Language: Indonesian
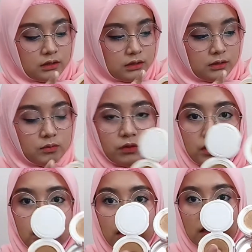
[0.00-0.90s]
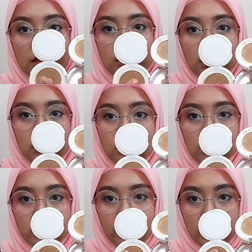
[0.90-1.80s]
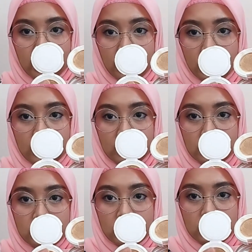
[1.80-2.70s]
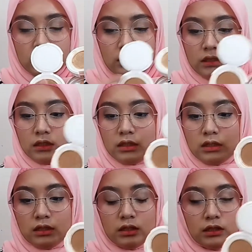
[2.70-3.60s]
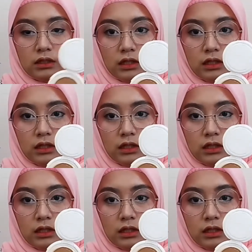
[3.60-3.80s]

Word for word: kemudian mau pakai ini